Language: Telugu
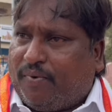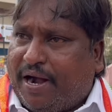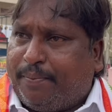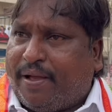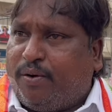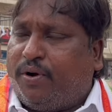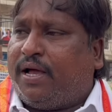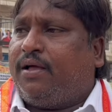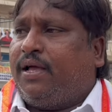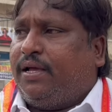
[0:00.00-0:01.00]
వాటిపై కూడా
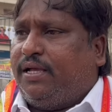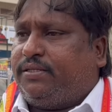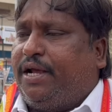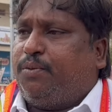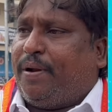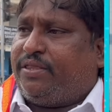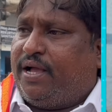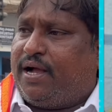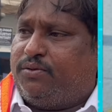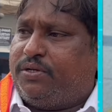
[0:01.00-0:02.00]
ఈ సీటు
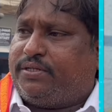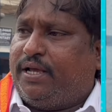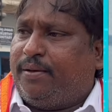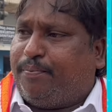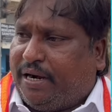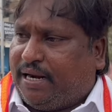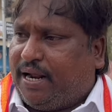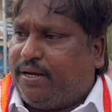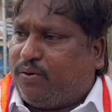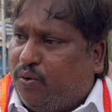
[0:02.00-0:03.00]
ప్రత్యేక దృష్టి
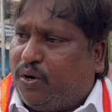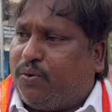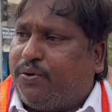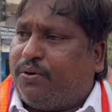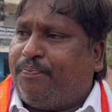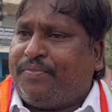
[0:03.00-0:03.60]
పెట్టాలని కోరుకుంటూ